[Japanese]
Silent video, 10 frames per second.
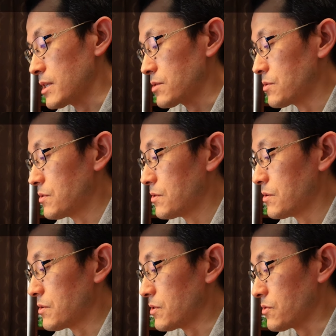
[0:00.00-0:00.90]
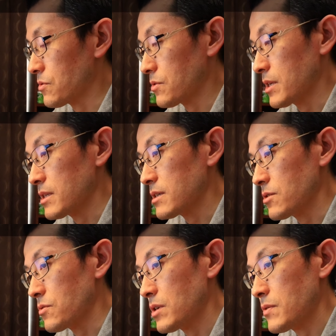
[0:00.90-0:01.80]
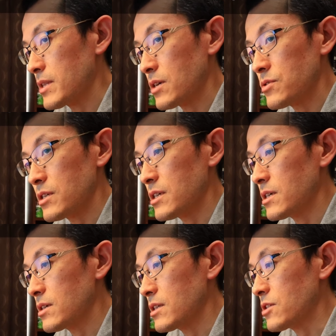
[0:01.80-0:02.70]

るということなんですけどこれは私に